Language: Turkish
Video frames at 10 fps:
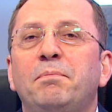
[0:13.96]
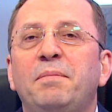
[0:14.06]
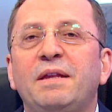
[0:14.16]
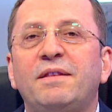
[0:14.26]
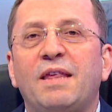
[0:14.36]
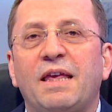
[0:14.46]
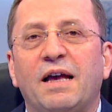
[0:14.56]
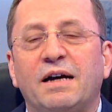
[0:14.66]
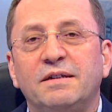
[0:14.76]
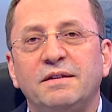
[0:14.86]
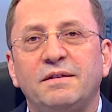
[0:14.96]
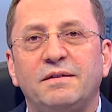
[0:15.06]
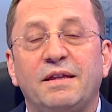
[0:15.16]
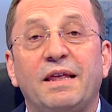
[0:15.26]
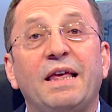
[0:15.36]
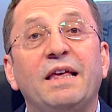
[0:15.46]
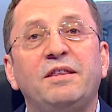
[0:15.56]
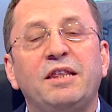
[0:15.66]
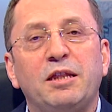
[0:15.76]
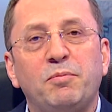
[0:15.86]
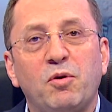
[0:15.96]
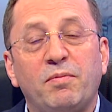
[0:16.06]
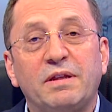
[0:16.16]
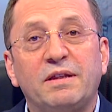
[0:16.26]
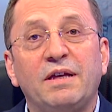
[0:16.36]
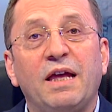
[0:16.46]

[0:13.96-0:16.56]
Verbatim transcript: Bir seyyahı, eski diplomatı,